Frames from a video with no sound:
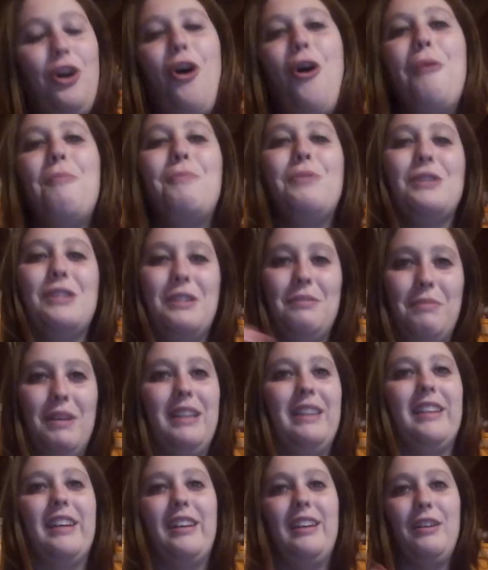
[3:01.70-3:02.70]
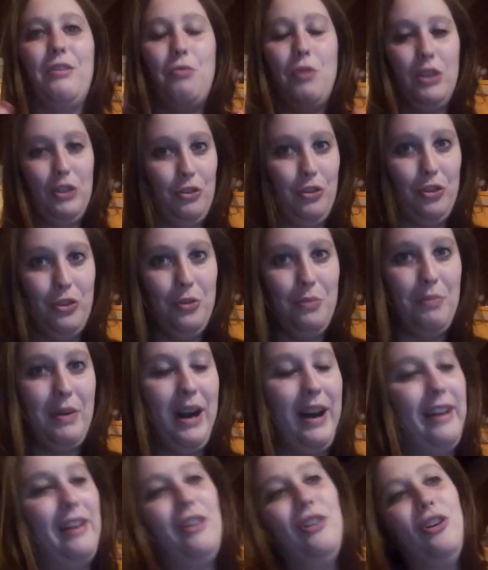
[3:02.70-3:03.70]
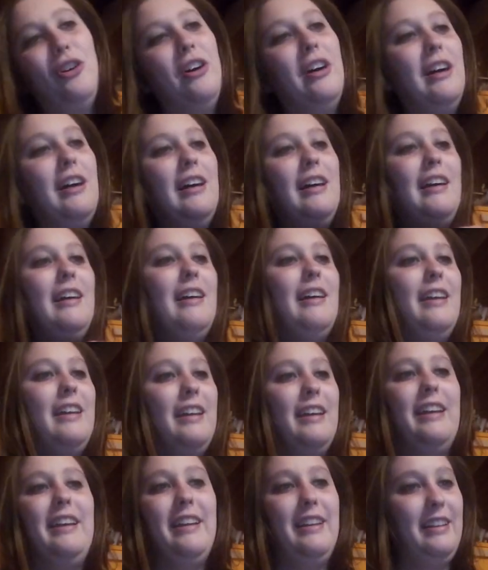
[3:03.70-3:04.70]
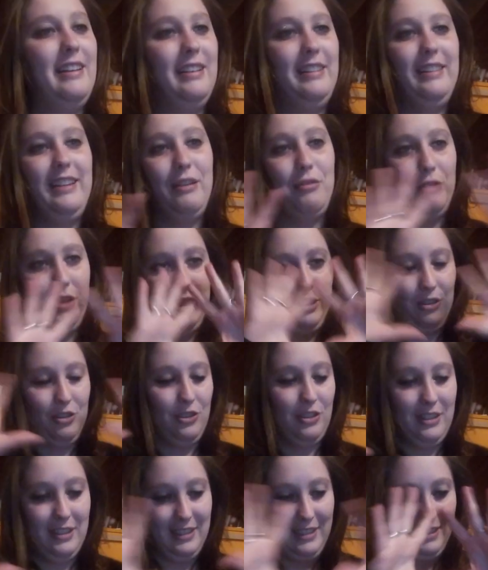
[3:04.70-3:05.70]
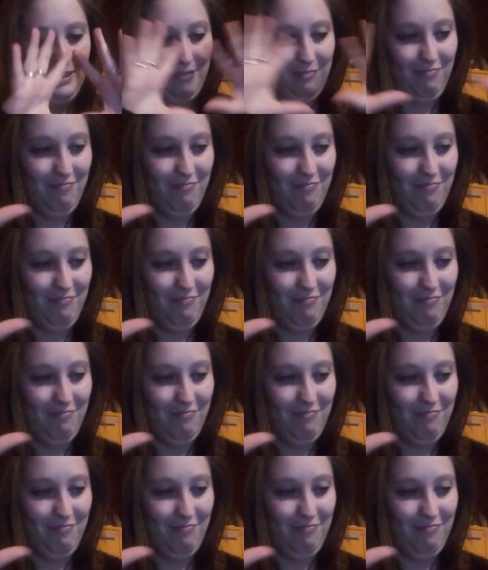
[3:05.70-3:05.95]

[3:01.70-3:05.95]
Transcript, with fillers: dopo, se metterli quando io parlo ed è una cosa